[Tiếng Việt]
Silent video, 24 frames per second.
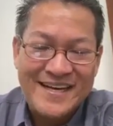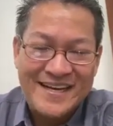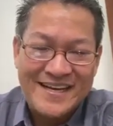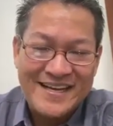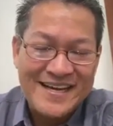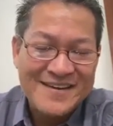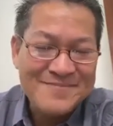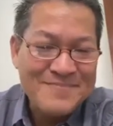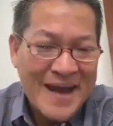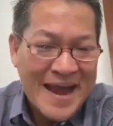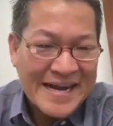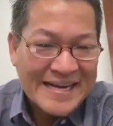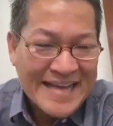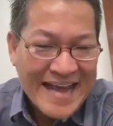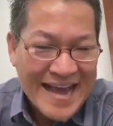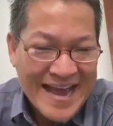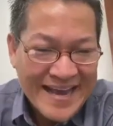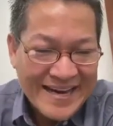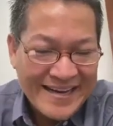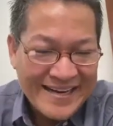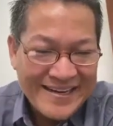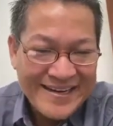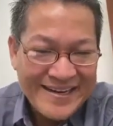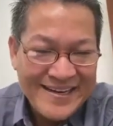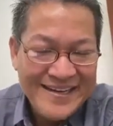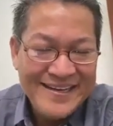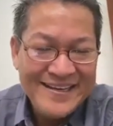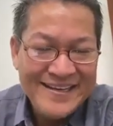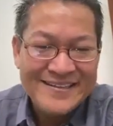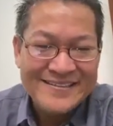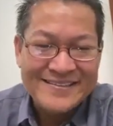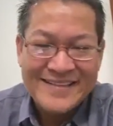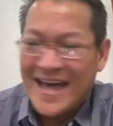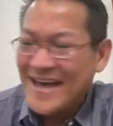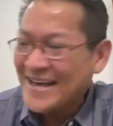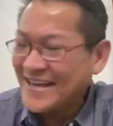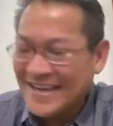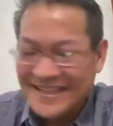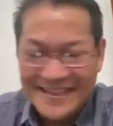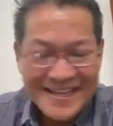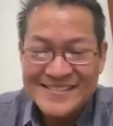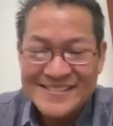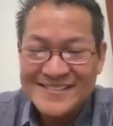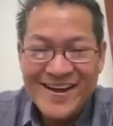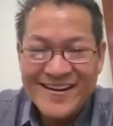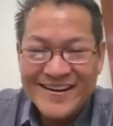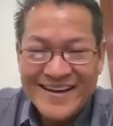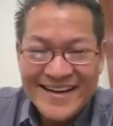cái đăng pan ca đang thấy ta kia
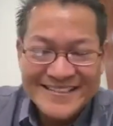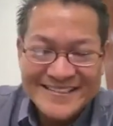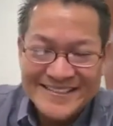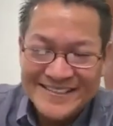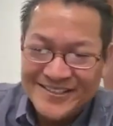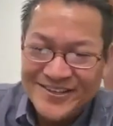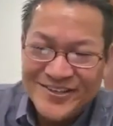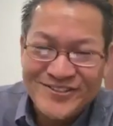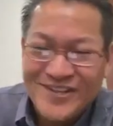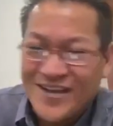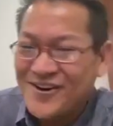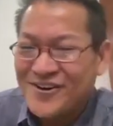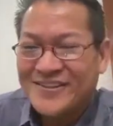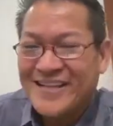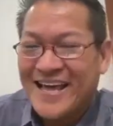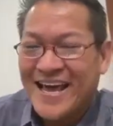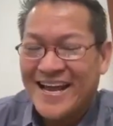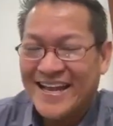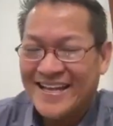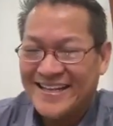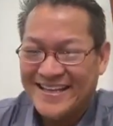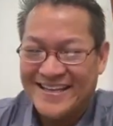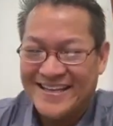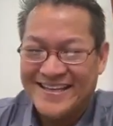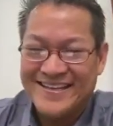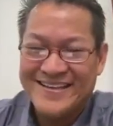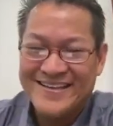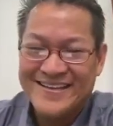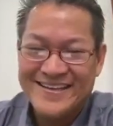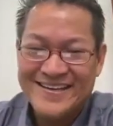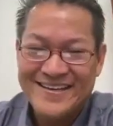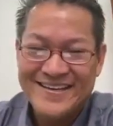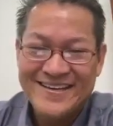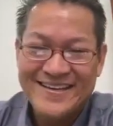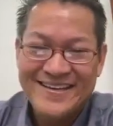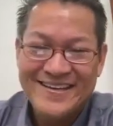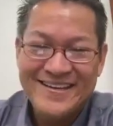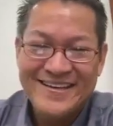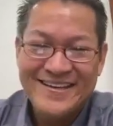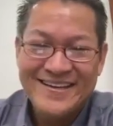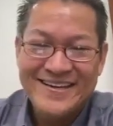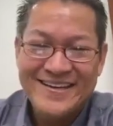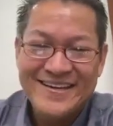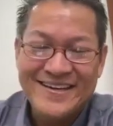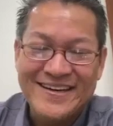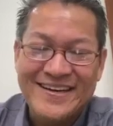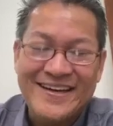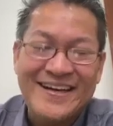tân xong casino xong ở tay đi
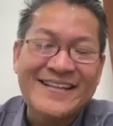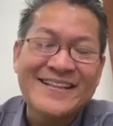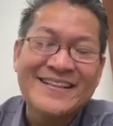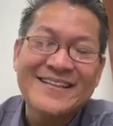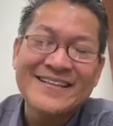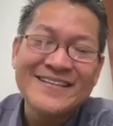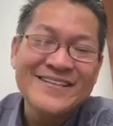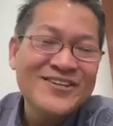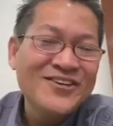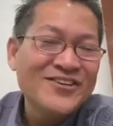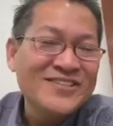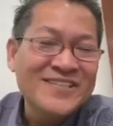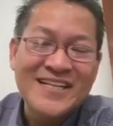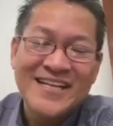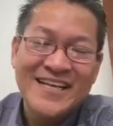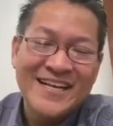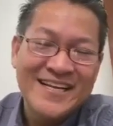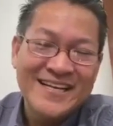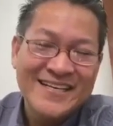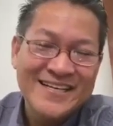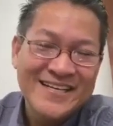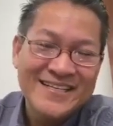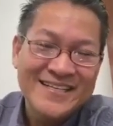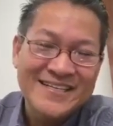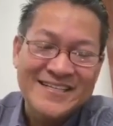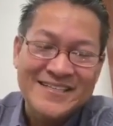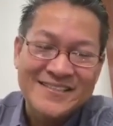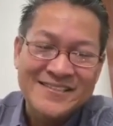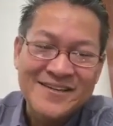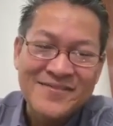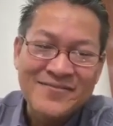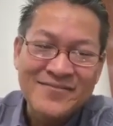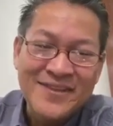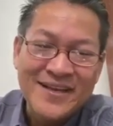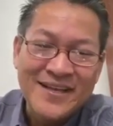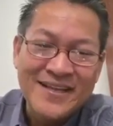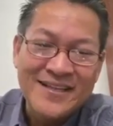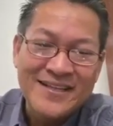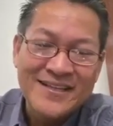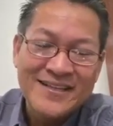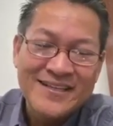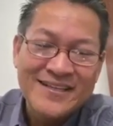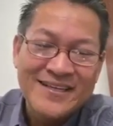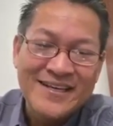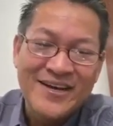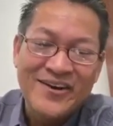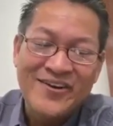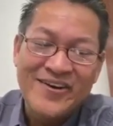cái vô chất đến đăng á cái song
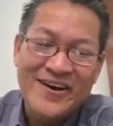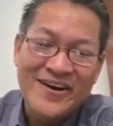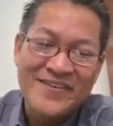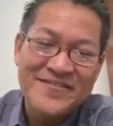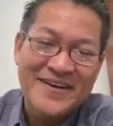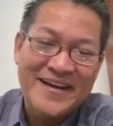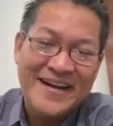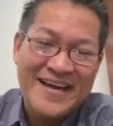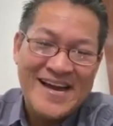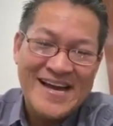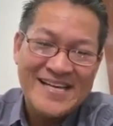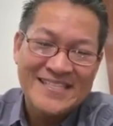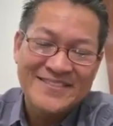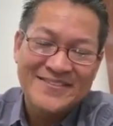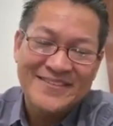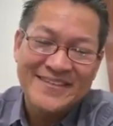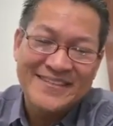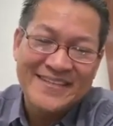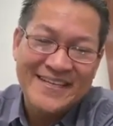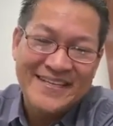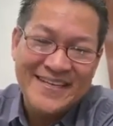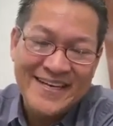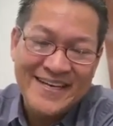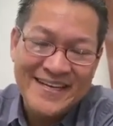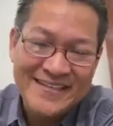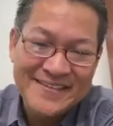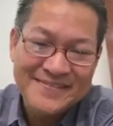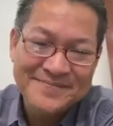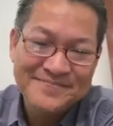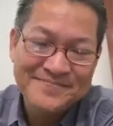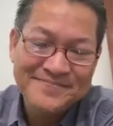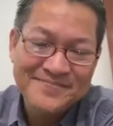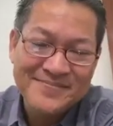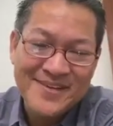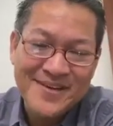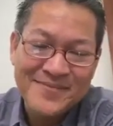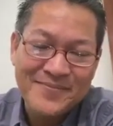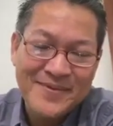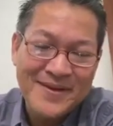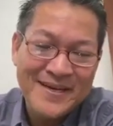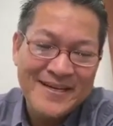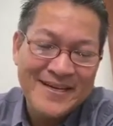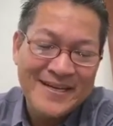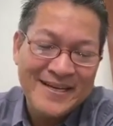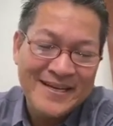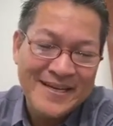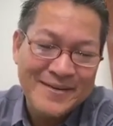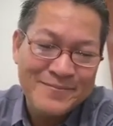tinh cái lộ on cái hà xong để tinh hai đó p
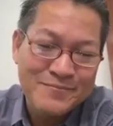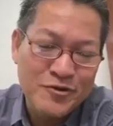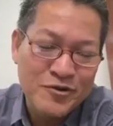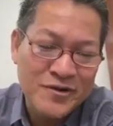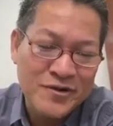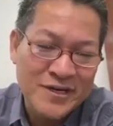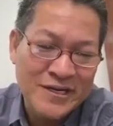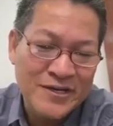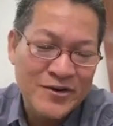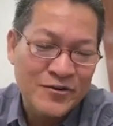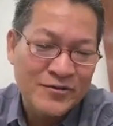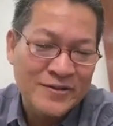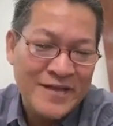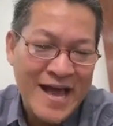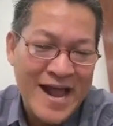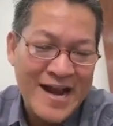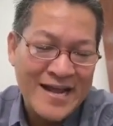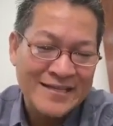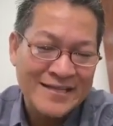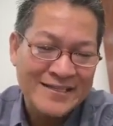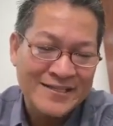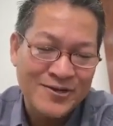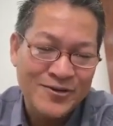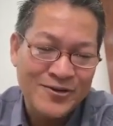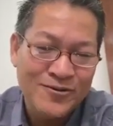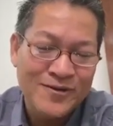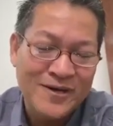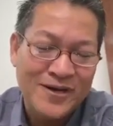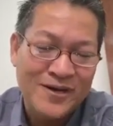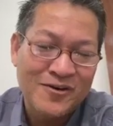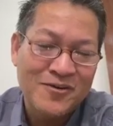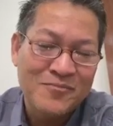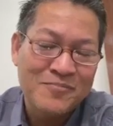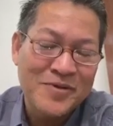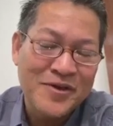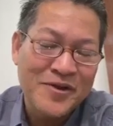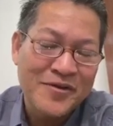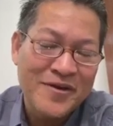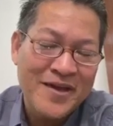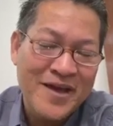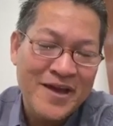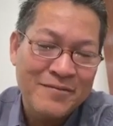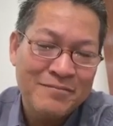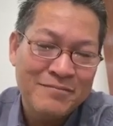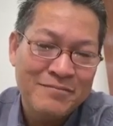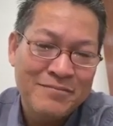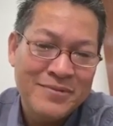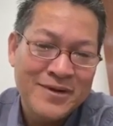cái là cái bốc cái đường ở ta casino cái lộ pi
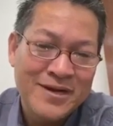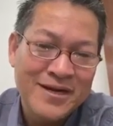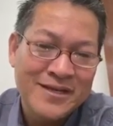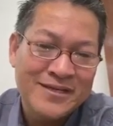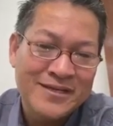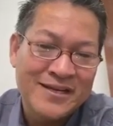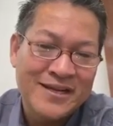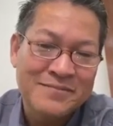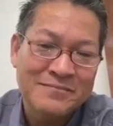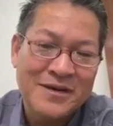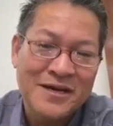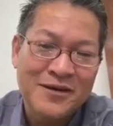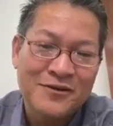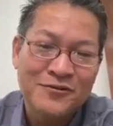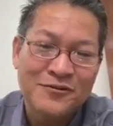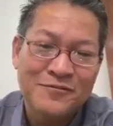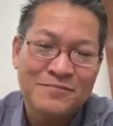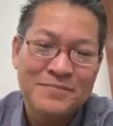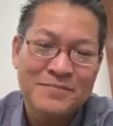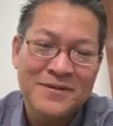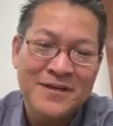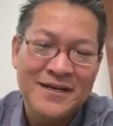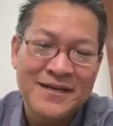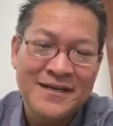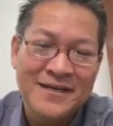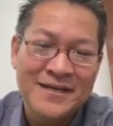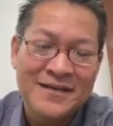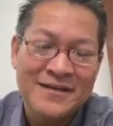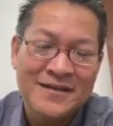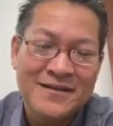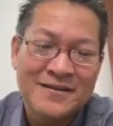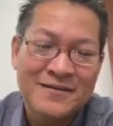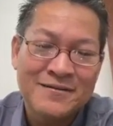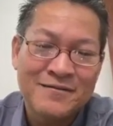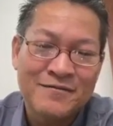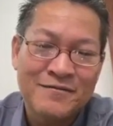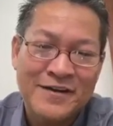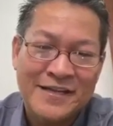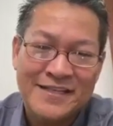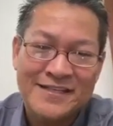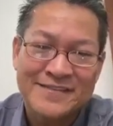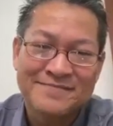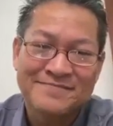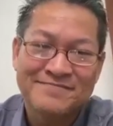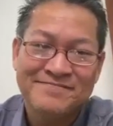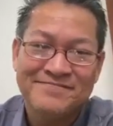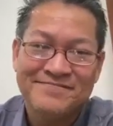rồi hà bưng cho đánh bán lôi pi liền quậy